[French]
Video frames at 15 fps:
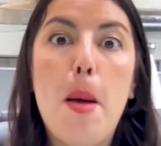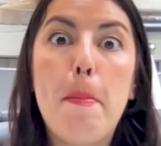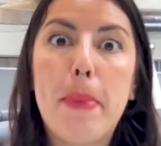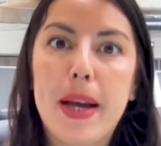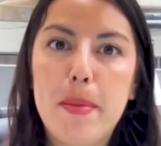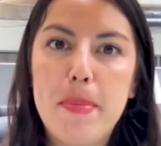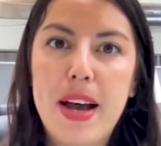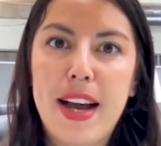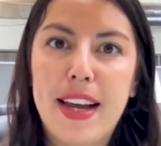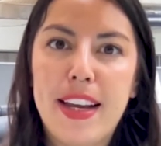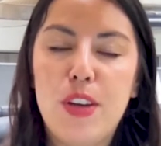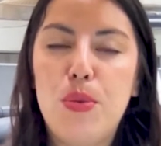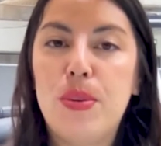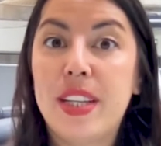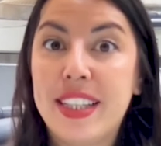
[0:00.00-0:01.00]
préparer
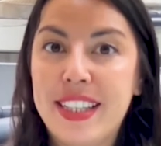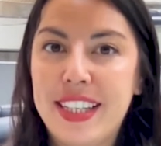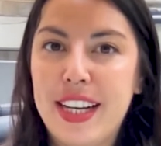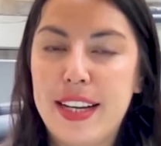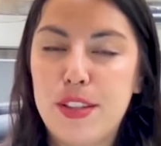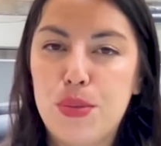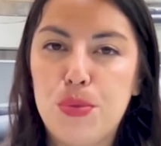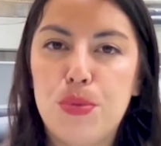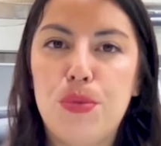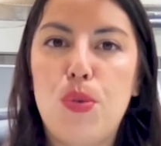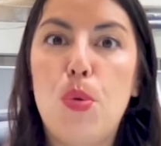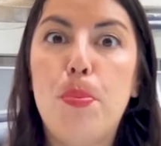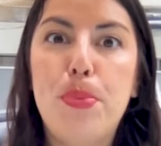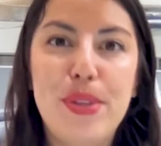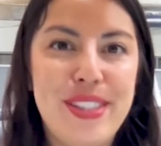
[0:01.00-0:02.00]
une intégration
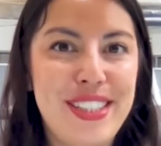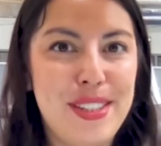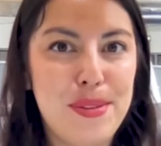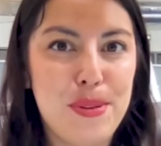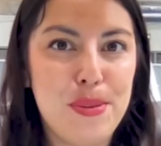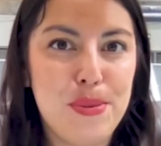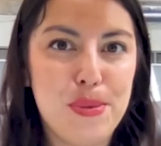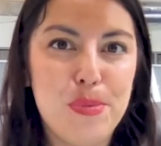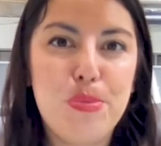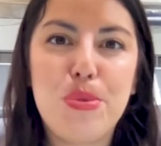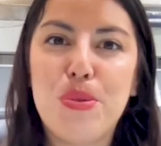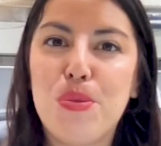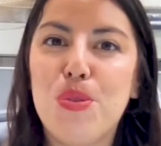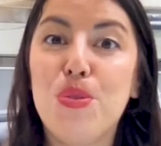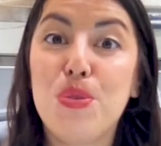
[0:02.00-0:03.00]
aux petits oignons
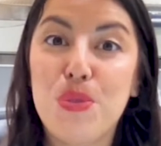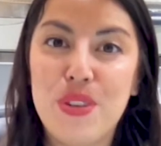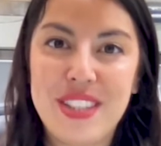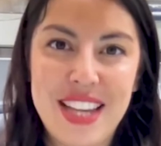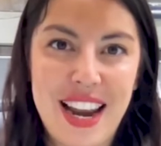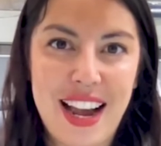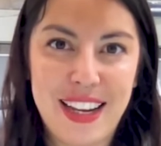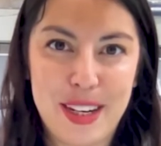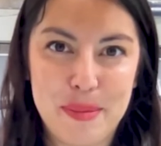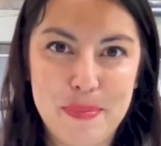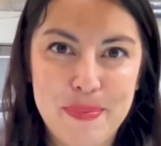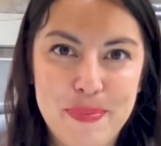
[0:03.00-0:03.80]
pour vos nouveaux salariés.